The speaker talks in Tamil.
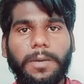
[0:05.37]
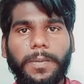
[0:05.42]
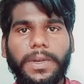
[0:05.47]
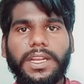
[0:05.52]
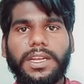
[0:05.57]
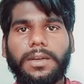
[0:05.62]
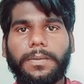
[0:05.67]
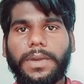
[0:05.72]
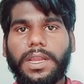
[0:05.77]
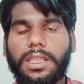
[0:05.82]
மேக்
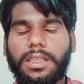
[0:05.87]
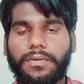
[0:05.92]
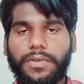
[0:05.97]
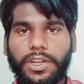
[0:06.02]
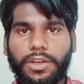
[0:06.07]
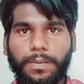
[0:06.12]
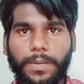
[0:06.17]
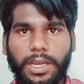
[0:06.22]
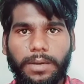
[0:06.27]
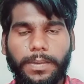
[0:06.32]
பண்ணிட்டுருப்பீங்க அந்த
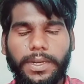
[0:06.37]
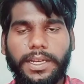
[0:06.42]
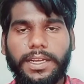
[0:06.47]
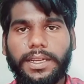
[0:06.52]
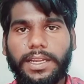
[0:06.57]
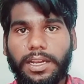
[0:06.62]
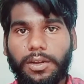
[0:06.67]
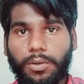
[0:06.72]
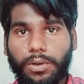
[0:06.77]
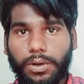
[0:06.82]
வீடியோ மேக்
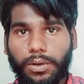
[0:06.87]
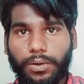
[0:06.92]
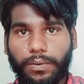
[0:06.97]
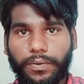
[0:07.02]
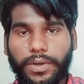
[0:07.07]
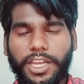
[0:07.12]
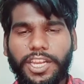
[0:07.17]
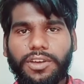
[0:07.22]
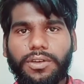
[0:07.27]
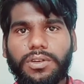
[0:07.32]
பண்ணிட்டு உங்களோட
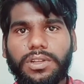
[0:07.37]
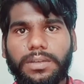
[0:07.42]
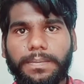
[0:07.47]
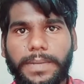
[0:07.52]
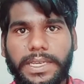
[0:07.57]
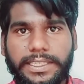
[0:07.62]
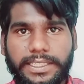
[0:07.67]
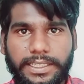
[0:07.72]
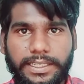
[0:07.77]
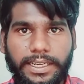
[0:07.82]
வீடியோக்கு வந்து
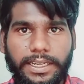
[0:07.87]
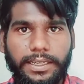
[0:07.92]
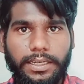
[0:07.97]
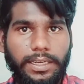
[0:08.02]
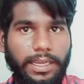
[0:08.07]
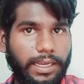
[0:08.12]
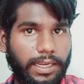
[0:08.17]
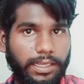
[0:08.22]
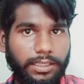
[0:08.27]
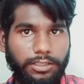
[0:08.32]
பெஸ்ட்
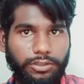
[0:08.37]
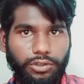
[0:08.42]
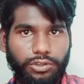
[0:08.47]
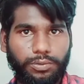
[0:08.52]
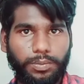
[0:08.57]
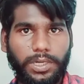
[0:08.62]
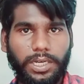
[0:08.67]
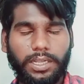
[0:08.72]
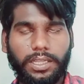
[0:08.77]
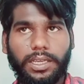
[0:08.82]
டைட்டில் எங்கேருந்து
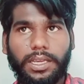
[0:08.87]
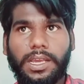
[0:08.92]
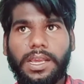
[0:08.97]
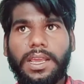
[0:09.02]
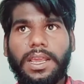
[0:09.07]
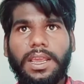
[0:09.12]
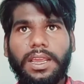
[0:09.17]
சூஸ் பண்ணுறது